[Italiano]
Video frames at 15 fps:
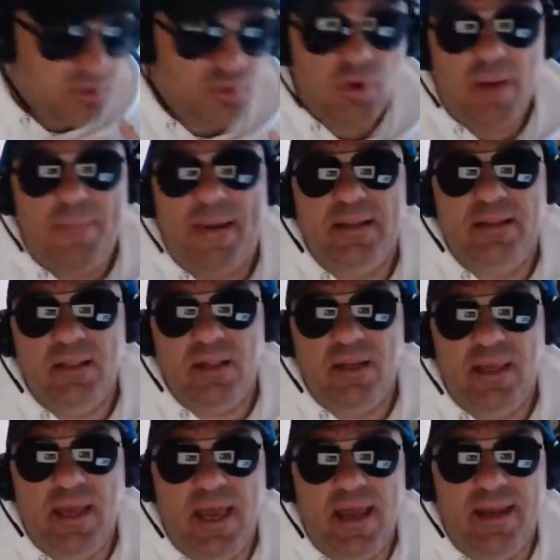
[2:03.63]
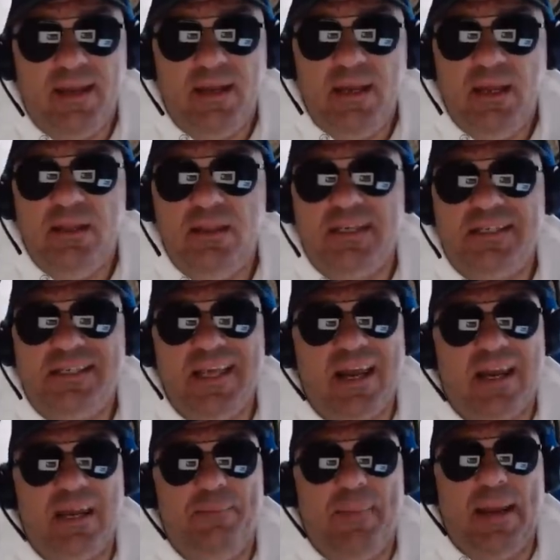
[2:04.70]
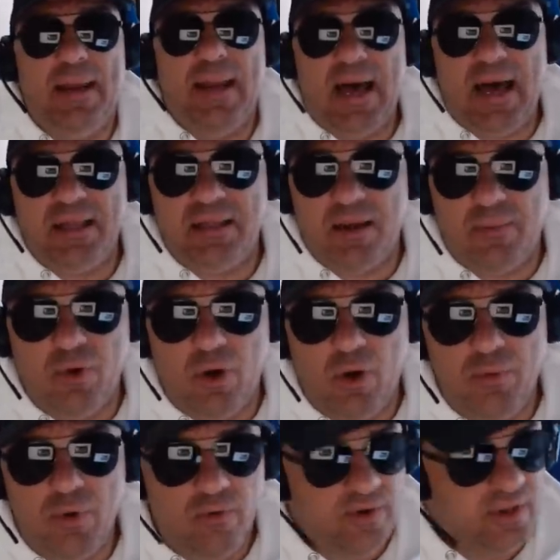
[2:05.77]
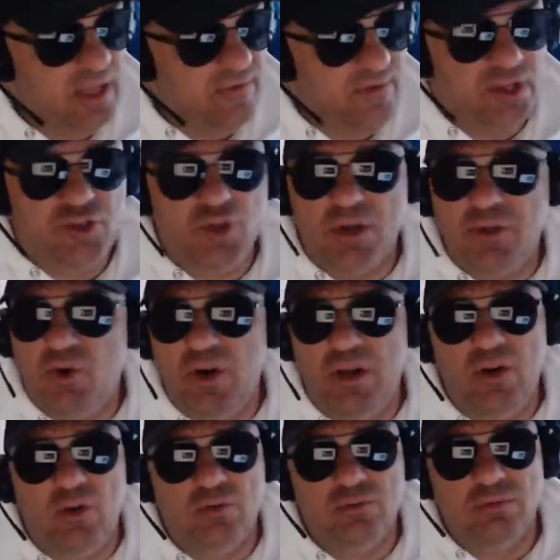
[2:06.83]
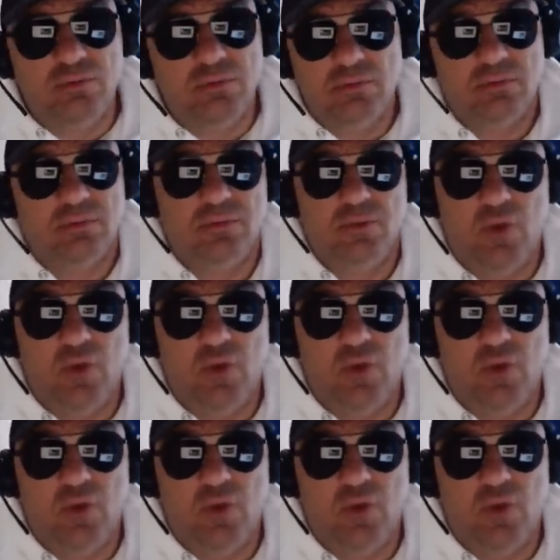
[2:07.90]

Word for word: Sulla partita di ieri, l'Inter si è ribellata proprio, lo vedevi, i giocatori non,